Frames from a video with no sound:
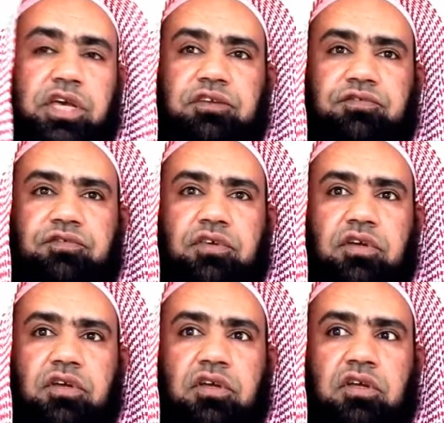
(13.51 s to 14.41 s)
كيف
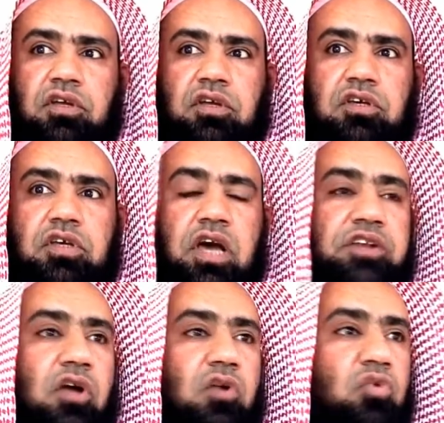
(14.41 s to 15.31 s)

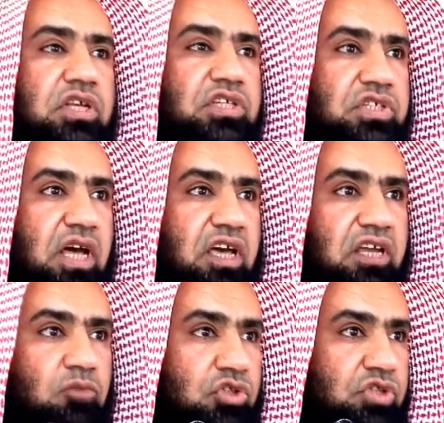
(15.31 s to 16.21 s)
كأن يقول
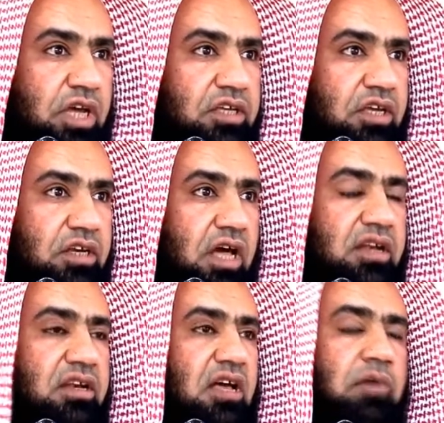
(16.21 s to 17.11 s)
الساحر
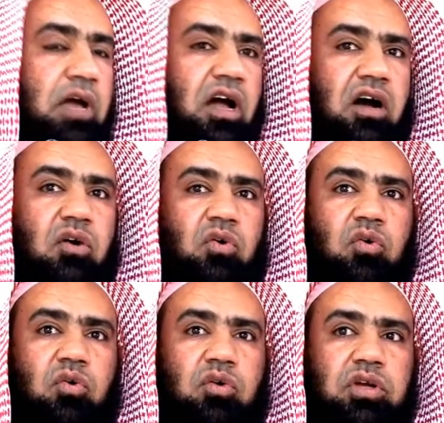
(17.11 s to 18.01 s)
مدعيا أن معه